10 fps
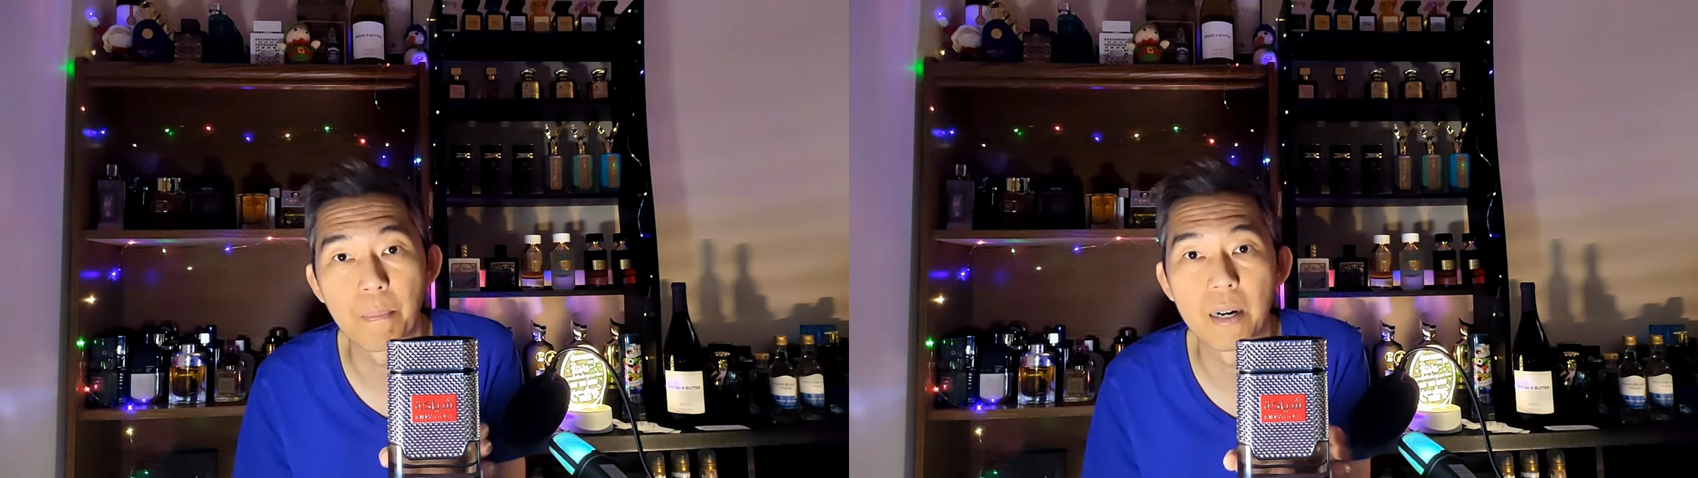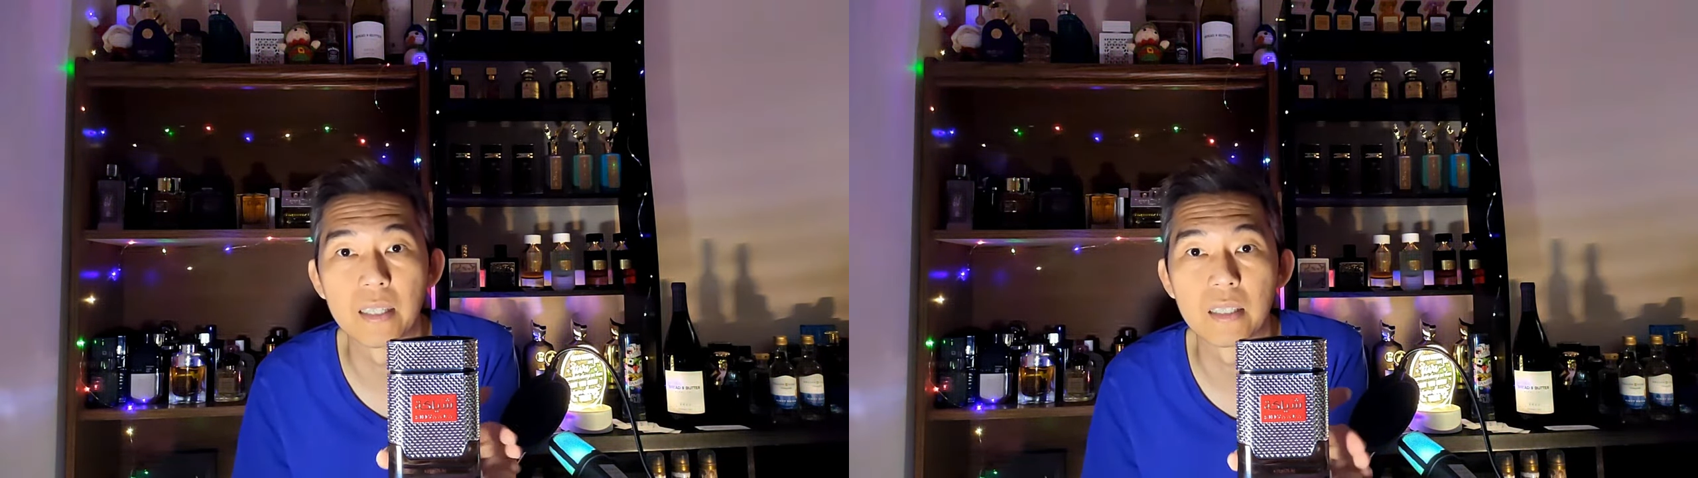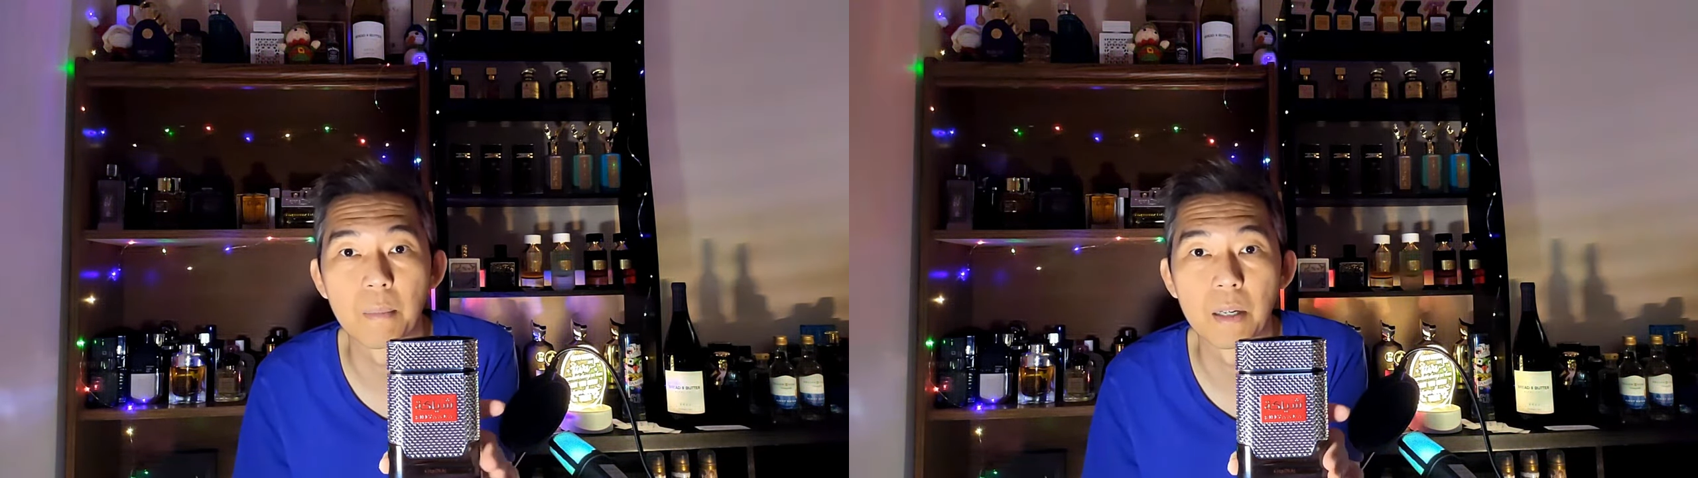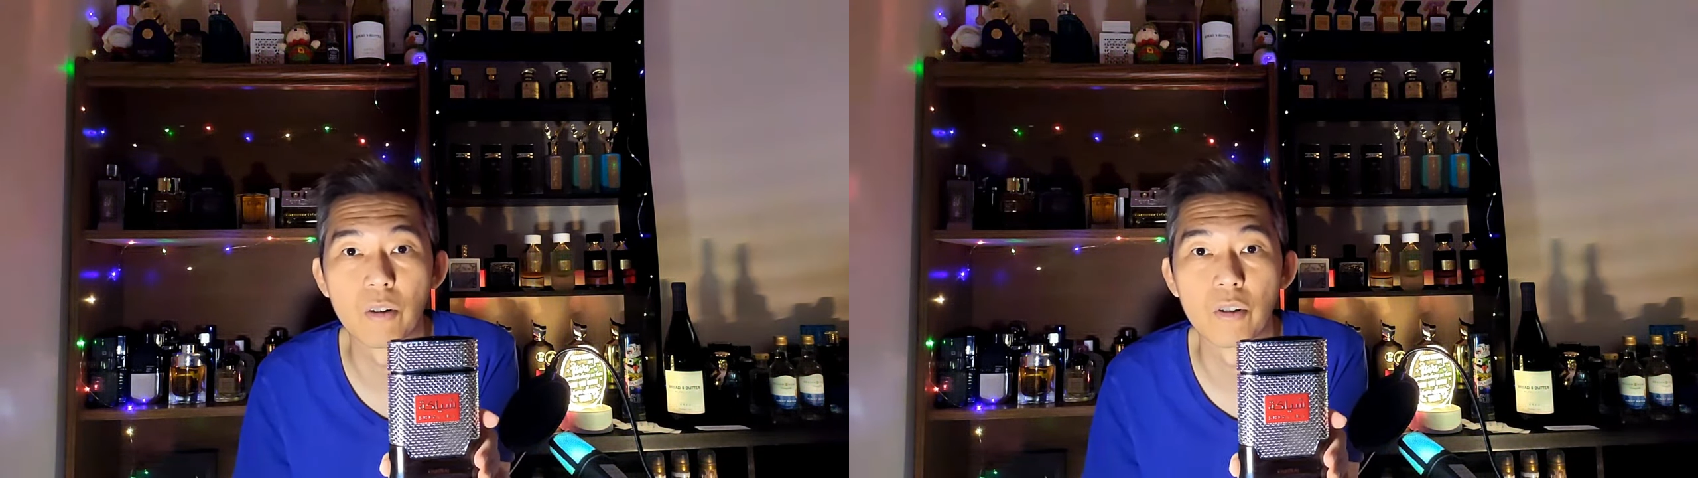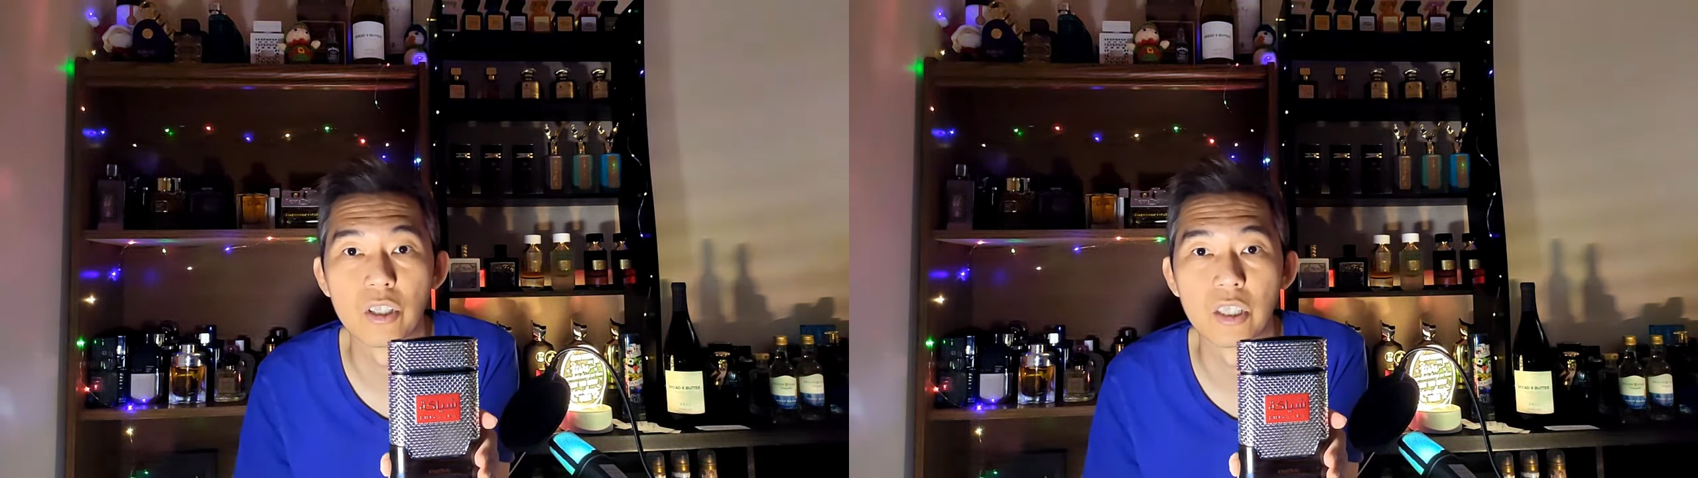banget sama yang
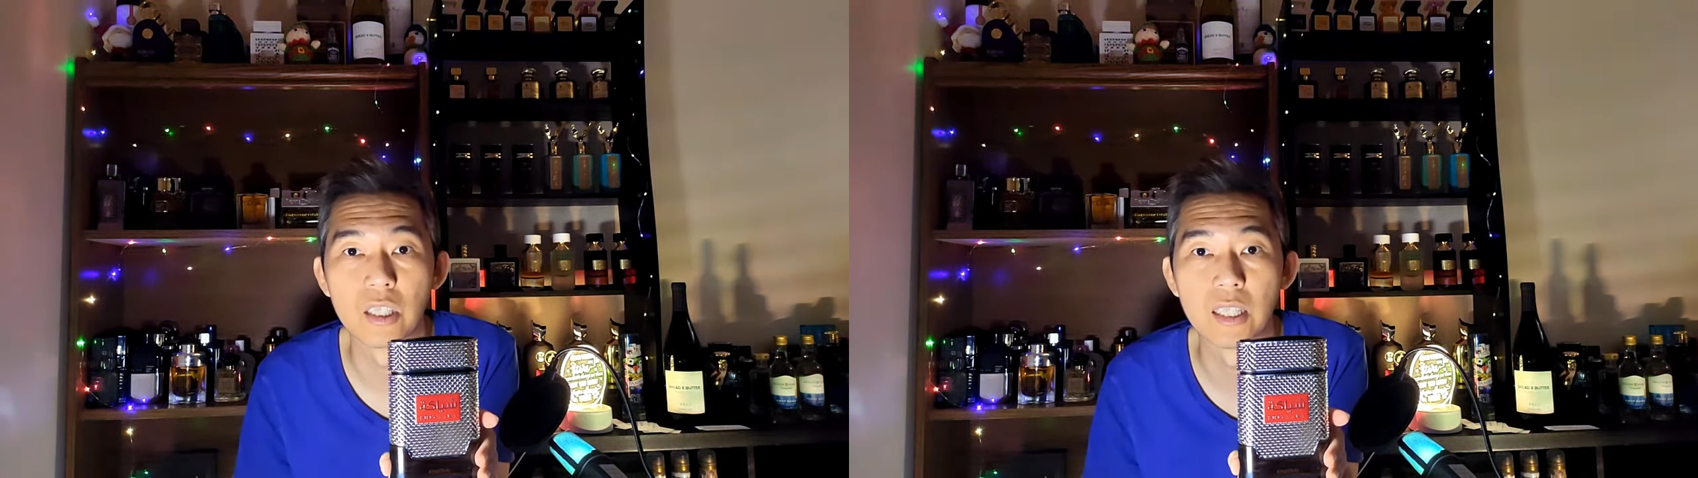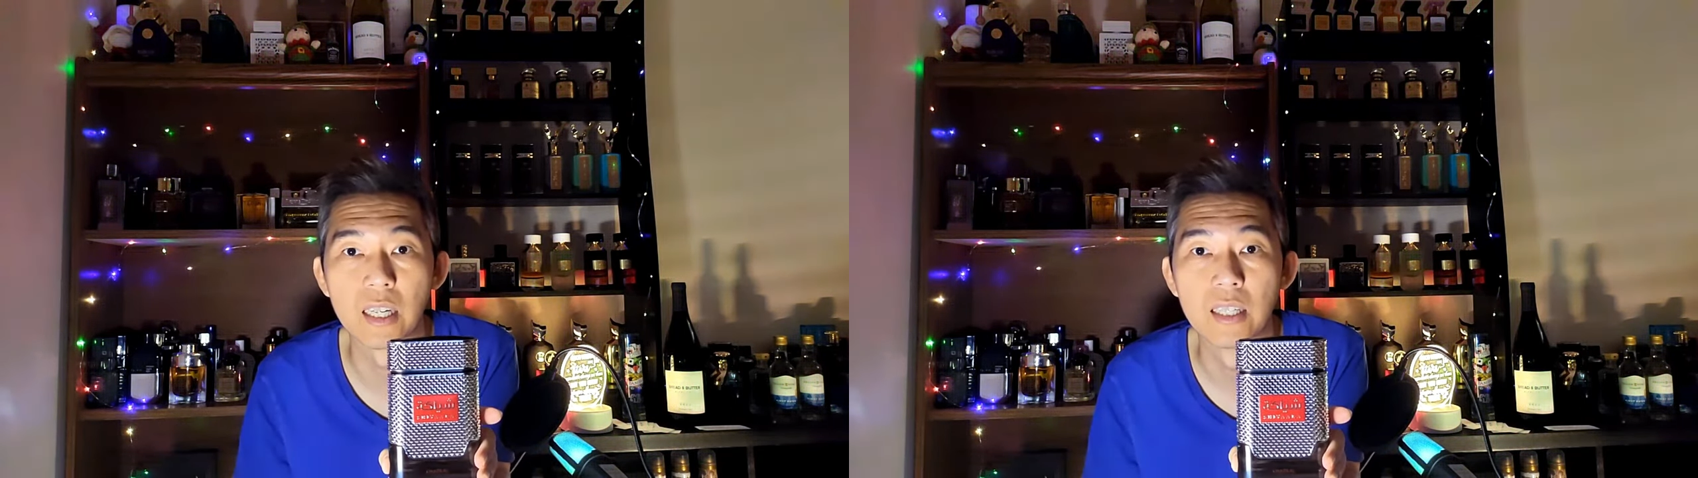original ya.